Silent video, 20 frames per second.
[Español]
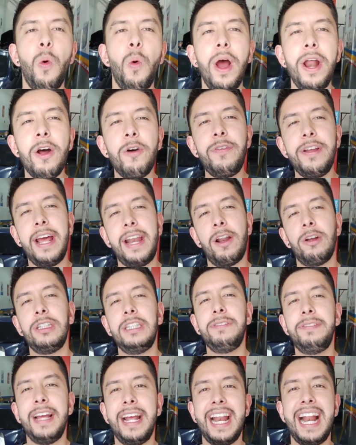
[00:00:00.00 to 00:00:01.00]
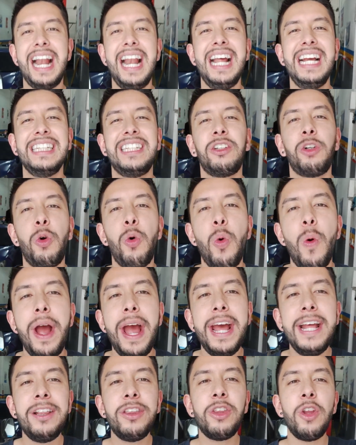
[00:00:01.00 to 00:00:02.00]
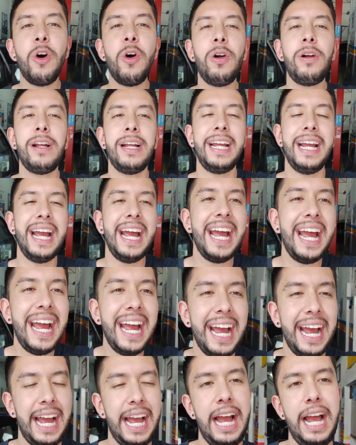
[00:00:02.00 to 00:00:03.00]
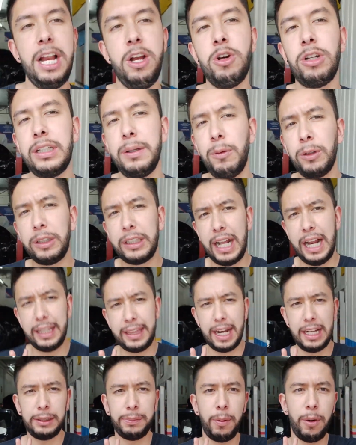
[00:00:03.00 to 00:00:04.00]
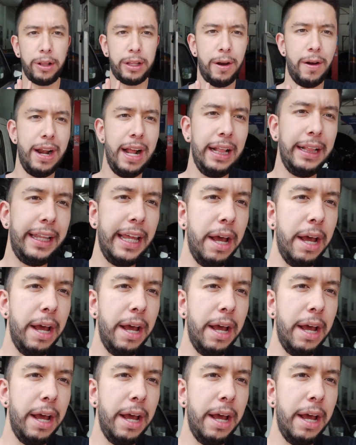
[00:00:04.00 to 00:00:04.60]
Bueno, fierros y tierras, les cuento que nos hemos teletransportado en el